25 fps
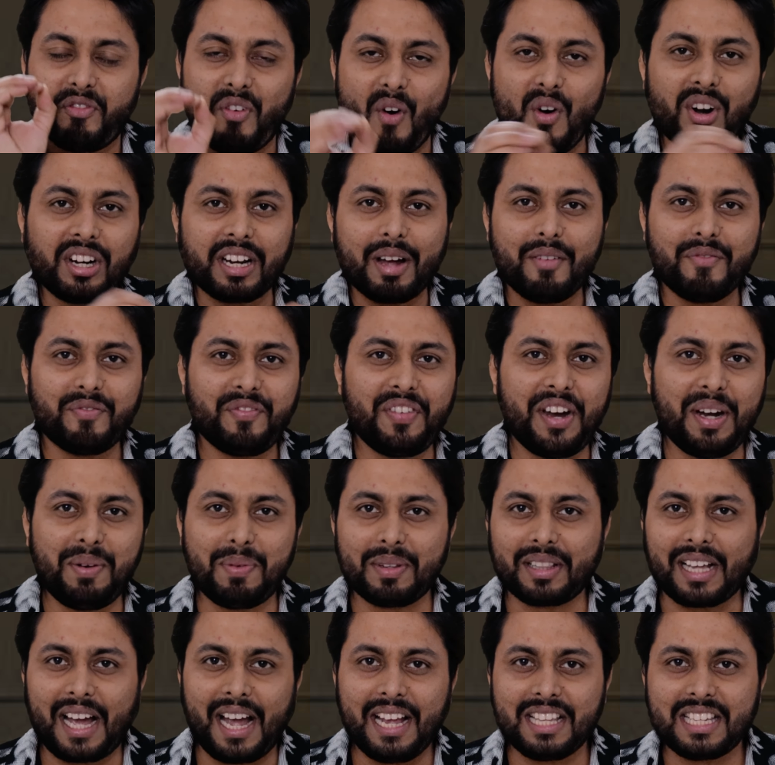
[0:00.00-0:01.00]
फोन का
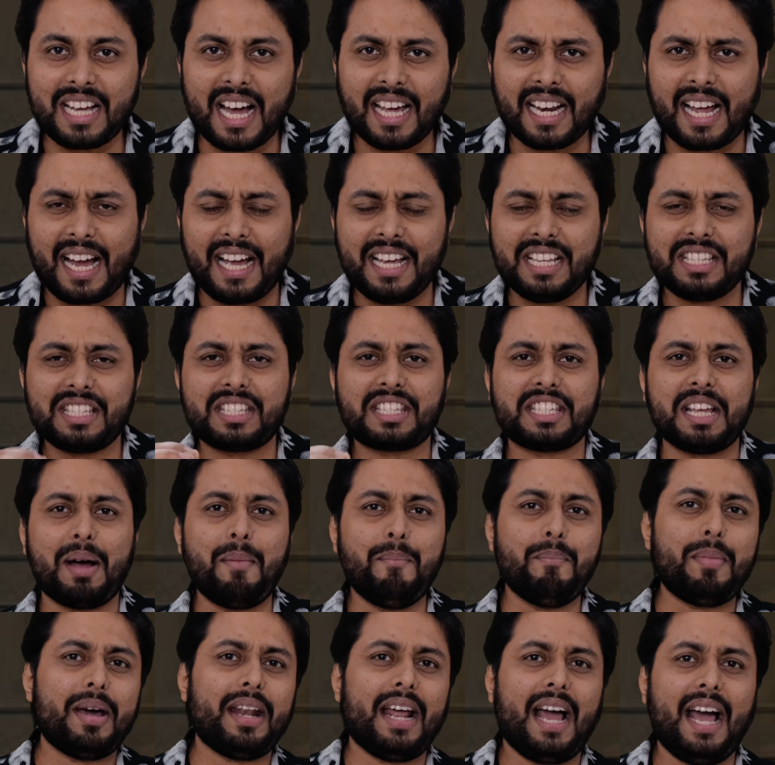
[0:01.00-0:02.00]
वेट बताया जा रहा है
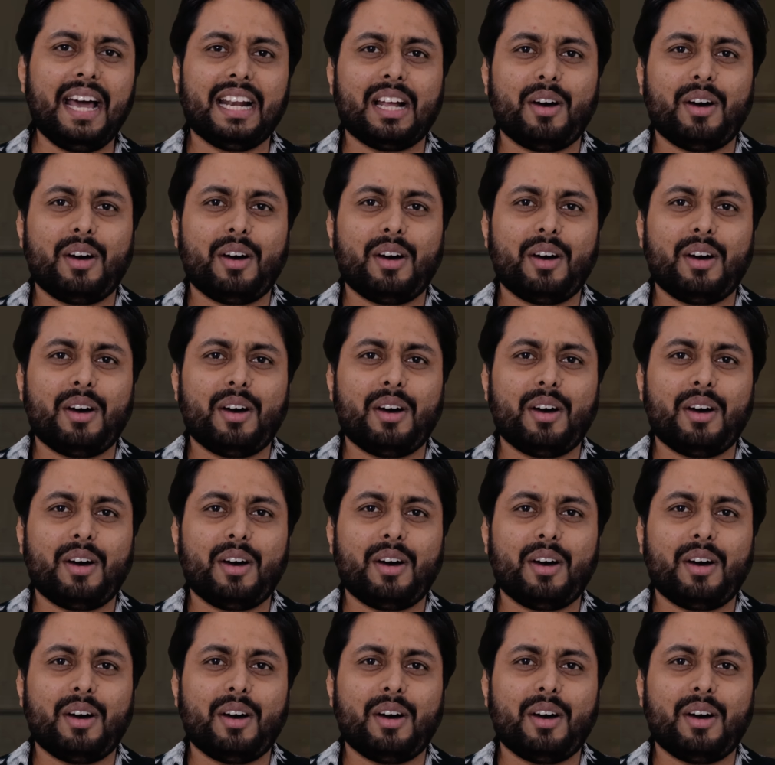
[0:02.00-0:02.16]
समवेयर